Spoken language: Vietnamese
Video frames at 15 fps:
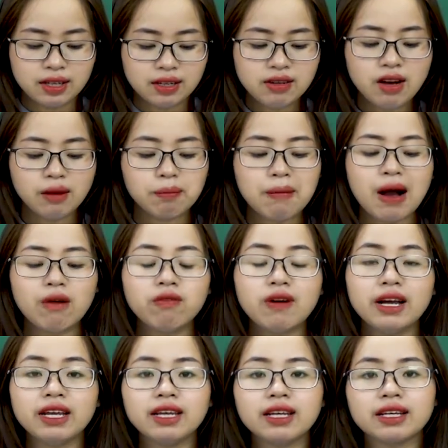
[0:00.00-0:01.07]
Nước bao
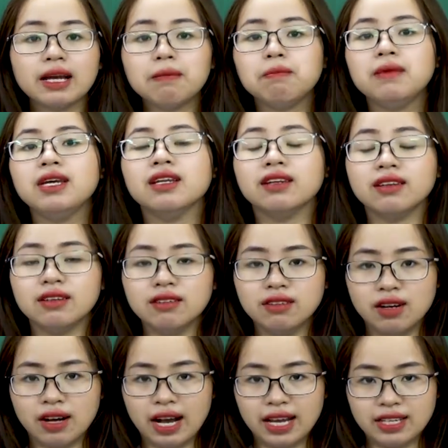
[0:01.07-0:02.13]
vây cách biển
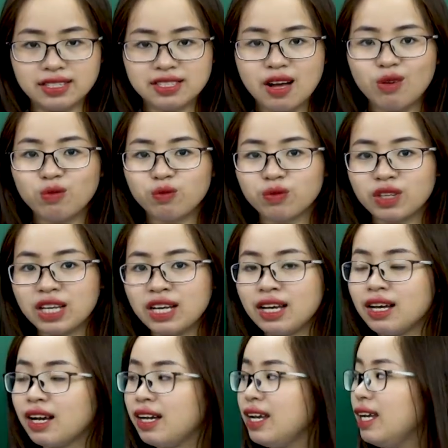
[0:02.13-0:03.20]
nửa ngày sông.
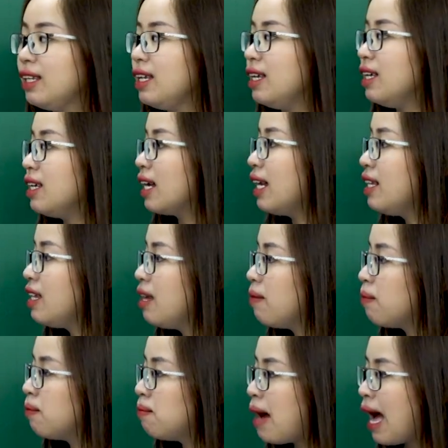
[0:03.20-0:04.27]
Khi thì ngắt
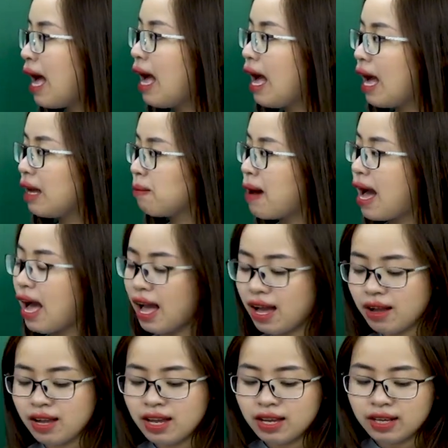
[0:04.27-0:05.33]
nhịp 3-2-3,
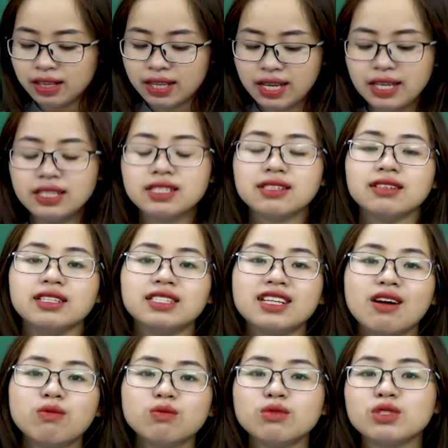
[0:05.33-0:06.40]
khi trời
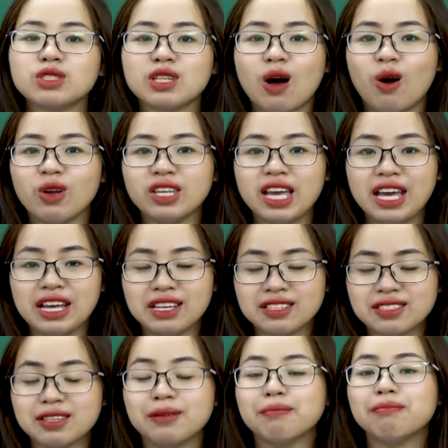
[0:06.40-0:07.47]
trong, gió nhẹ,
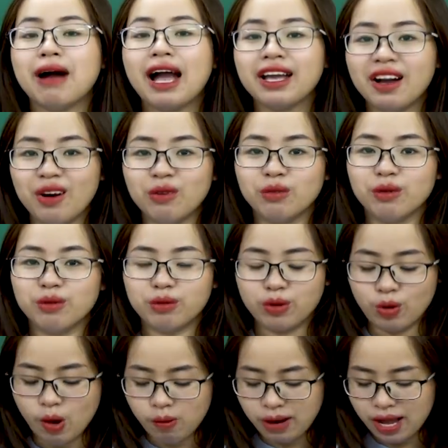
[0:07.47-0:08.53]
sớm mai hồng,
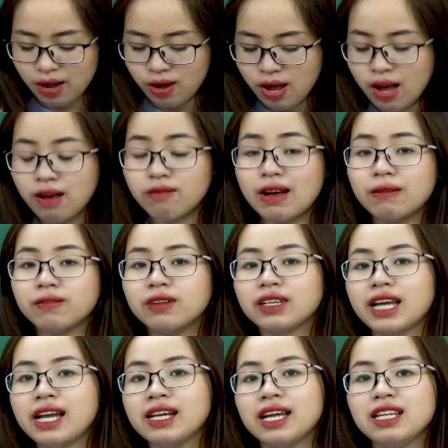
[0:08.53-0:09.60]
đúng không nào? Và với
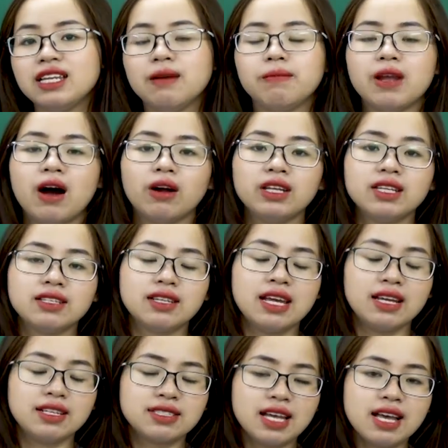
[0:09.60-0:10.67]
cách ngắt nhịp đó thì
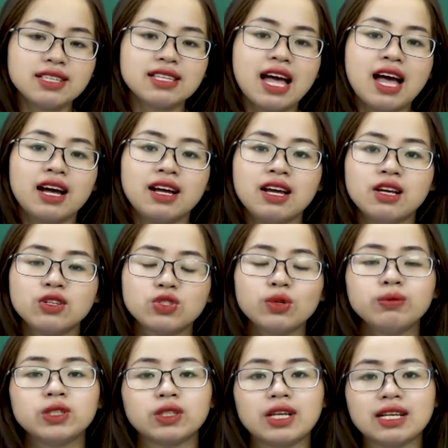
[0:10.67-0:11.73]
để dễ dàng
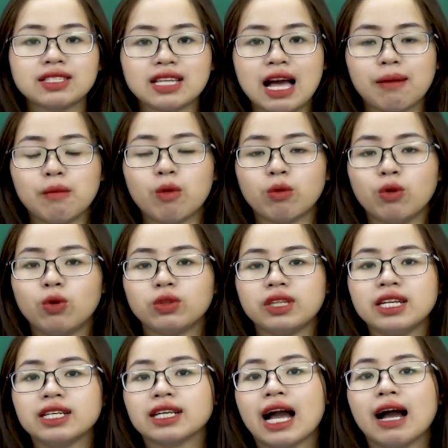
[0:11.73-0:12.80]
giúp cho tác giả bộc lộ
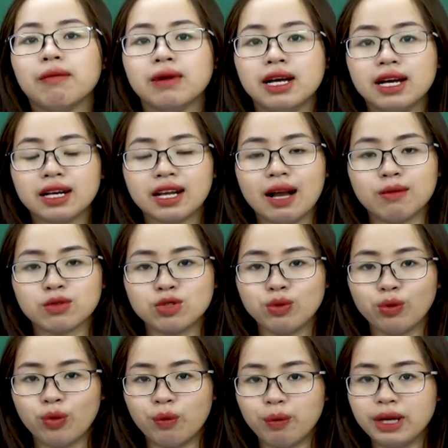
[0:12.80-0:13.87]
tình cảm, cảm xúc
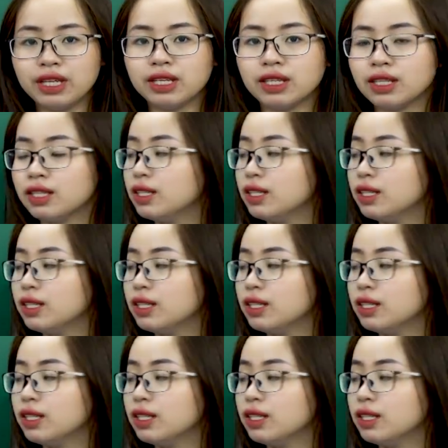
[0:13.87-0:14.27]
của mình.